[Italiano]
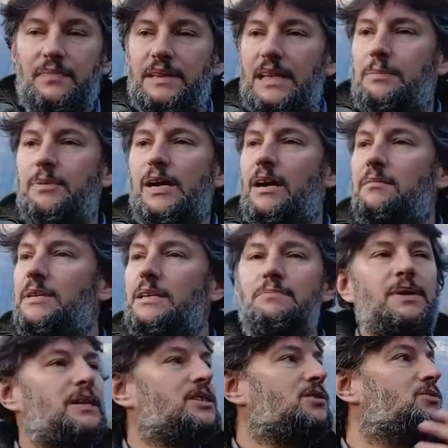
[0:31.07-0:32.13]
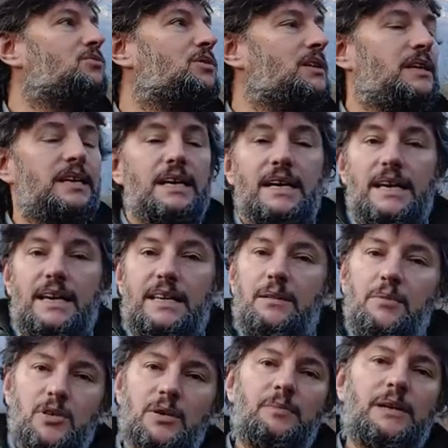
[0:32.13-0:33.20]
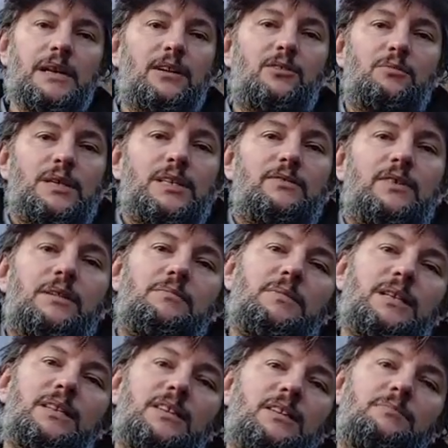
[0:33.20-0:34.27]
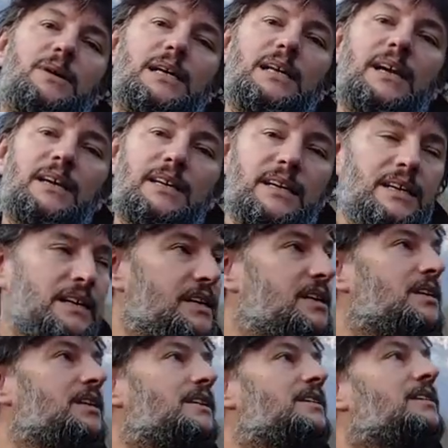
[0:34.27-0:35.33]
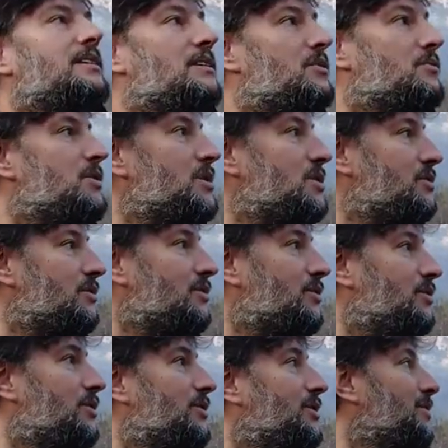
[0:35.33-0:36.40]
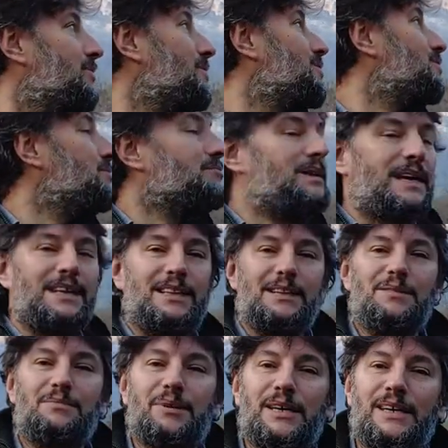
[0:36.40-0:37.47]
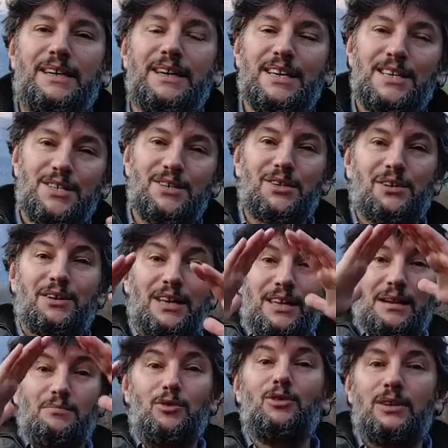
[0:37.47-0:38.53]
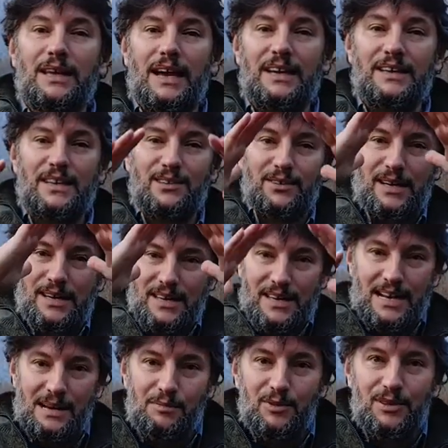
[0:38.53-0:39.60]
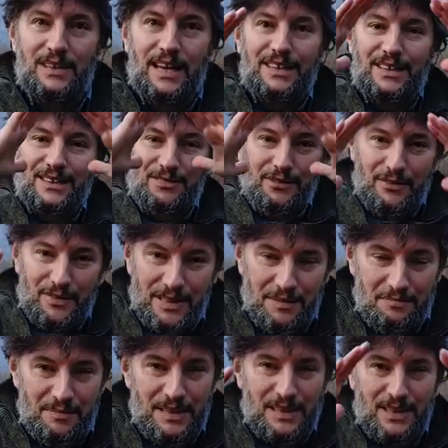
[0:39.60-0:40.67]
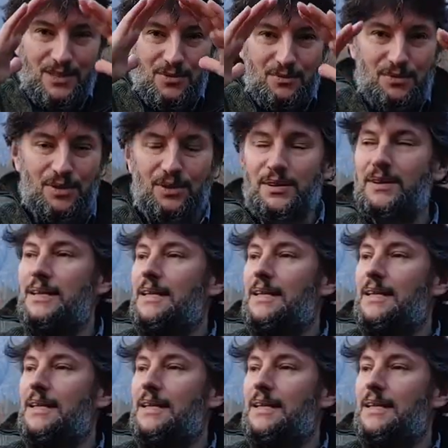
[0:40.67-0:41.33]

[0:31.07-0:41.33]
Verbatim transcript: La piramide piace a tutti, ne abbiamo già parlato ma ci viene in mente di parlarne anche in questo, in questo ambiente, no? perché se cercate il montagna, allora la montagna ti fa venire in mente subito.